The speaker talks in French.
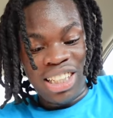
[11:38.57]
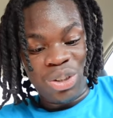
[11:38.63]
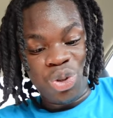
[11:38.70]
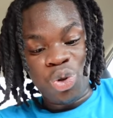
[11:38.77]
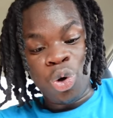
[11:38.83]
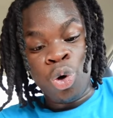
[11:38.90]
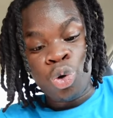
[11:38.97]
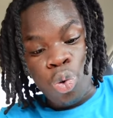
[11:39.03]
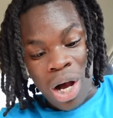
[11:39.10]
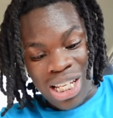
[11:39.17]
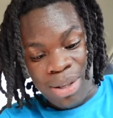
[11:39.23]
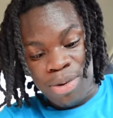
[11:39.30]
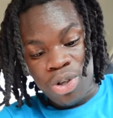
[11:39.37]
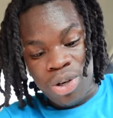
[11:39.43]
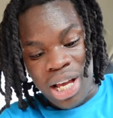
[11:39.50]
C'est toujours au
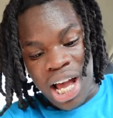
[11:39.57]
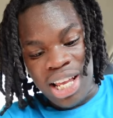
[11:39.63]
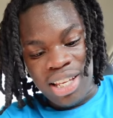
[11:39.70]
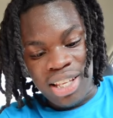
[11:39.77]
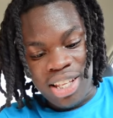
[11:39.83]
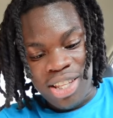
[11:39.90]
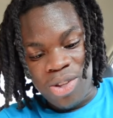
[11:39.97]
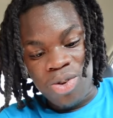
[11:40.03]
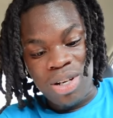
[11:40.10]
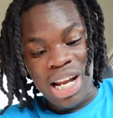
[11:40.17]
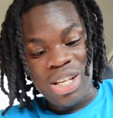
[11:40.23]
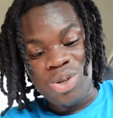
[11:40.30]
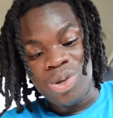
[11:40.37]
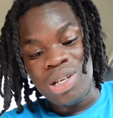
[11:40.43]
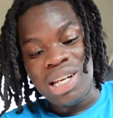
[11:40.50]
troisième que je gagne. Donc
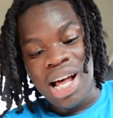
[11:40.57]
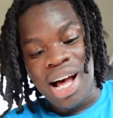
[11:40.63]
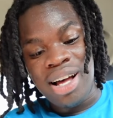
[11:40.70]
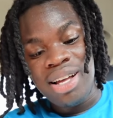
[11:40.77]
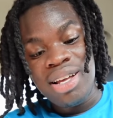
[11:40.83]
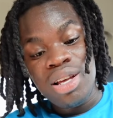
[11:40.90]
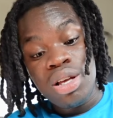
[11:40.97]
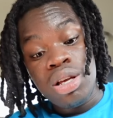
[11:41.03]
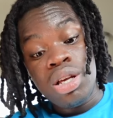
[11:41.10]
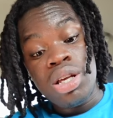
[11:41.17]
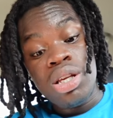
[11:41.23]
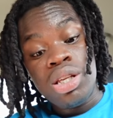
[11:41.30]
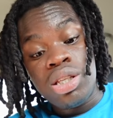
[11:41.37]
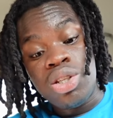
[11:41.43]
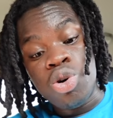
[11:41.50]
là, celui-là,
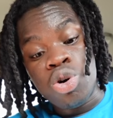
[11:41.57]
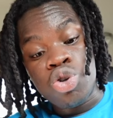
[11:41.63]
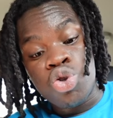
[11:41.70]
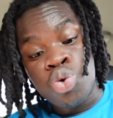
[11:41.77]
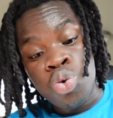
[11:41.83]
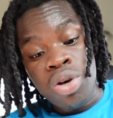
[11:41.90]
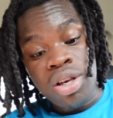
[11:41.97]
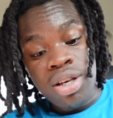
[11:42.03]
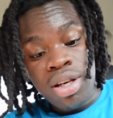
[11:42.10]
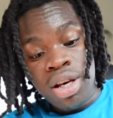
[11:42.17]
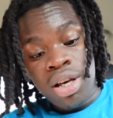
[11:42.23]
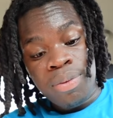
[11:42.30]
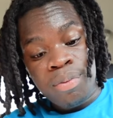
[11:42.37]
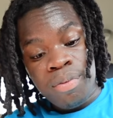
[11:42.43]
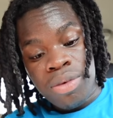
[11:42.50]
si on suit,
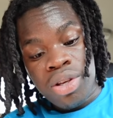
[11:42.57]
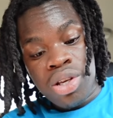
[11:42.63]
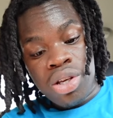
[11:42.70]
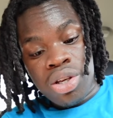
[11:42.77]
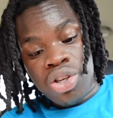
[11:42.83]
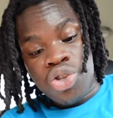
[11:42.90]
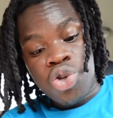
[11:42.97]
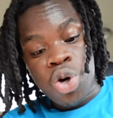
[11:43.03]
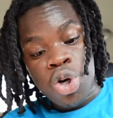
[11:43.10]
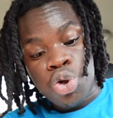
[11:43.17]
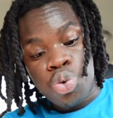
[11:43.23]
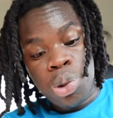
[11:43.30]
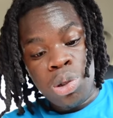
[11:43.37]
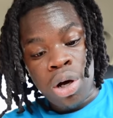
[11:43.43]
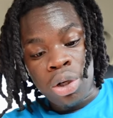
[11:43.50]
si on
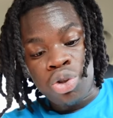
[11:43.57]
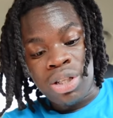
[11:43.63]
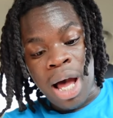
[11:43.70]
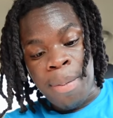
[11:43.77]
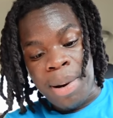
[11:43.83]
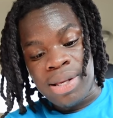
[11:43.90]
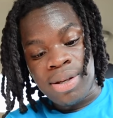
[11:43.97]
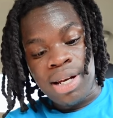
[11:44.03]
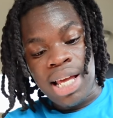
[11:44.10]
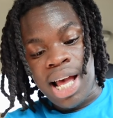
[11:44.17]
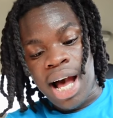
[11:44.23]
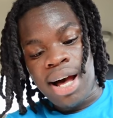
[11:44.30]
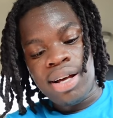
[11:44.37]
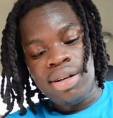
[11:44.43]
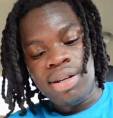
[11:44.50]
suit l'offre jusqu'à présent, les
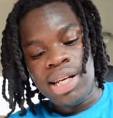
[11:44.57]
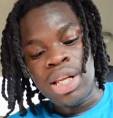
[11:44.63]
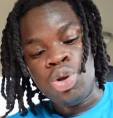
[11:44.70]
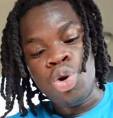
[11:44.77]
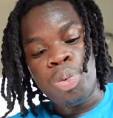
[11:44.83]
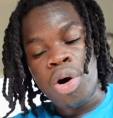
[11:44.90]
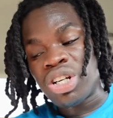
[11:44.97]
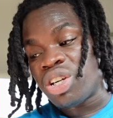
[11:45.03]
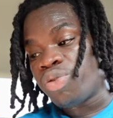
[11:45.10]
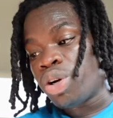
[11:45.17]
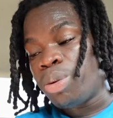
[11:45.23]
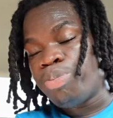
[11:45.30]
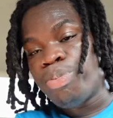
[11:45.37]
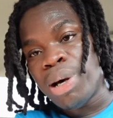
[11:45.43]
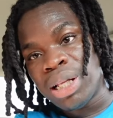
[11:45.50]
gars, les deux prochains vont
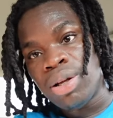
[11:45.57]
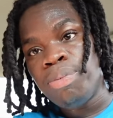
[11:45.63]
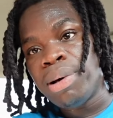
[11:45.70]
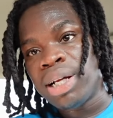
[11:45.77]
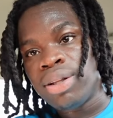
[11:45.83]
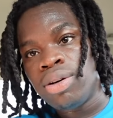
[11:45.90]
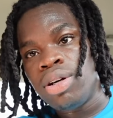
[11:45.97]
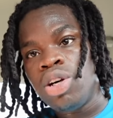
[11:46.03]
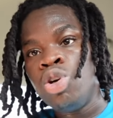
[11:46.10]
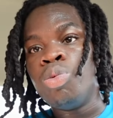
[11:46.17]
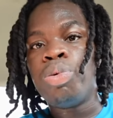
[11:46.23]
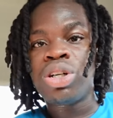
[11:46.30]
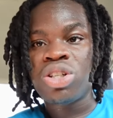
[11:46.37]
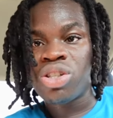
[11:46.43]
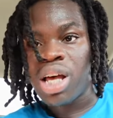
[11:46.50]
être perdants, et le
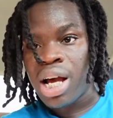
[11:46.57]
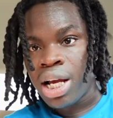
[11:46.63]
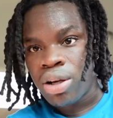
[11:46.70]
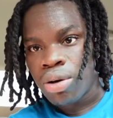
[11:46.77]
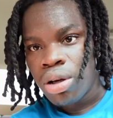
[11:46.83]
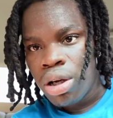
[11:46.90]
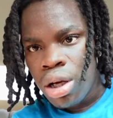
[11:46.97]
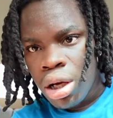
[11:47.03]
prochain sera gagnant.